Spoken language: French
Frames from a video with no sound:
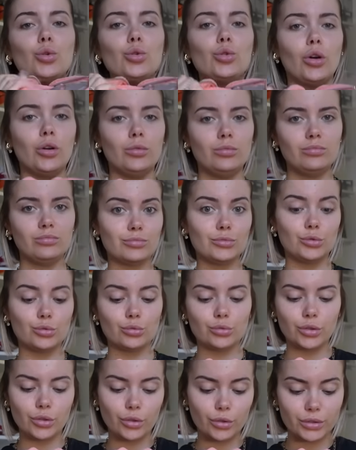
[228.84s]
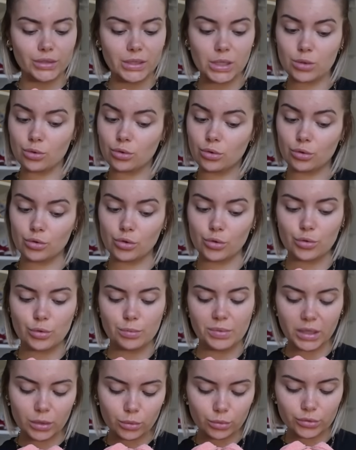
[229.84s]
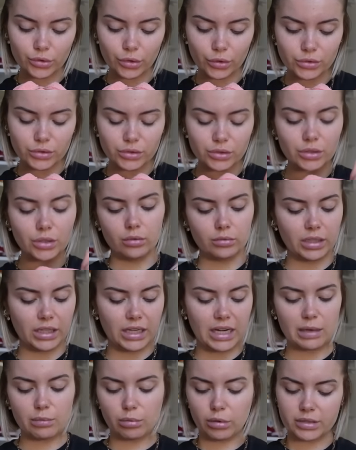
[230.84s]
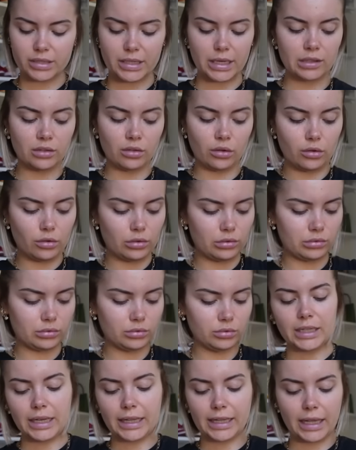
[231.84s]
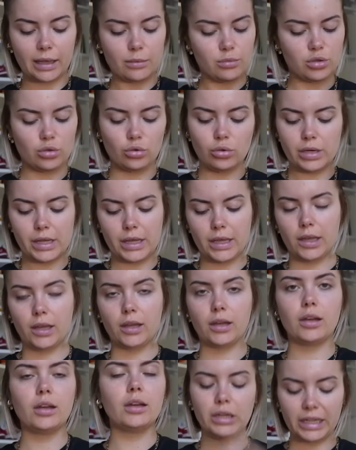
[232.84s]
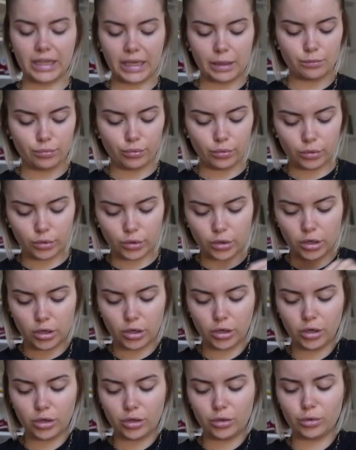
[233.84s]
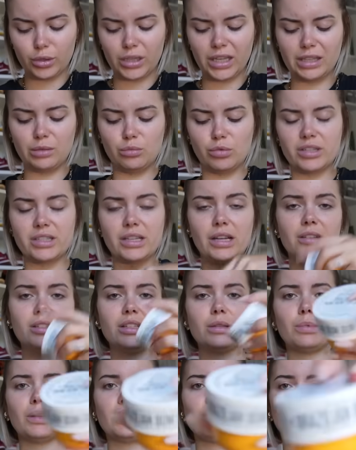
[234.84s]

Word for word: dedans. Donc euh, ça, j'en suis bien contente. On a de la brosse à dents, de la crème solaire, de la crème pour le corps. Regardez-moi ça, c'est pas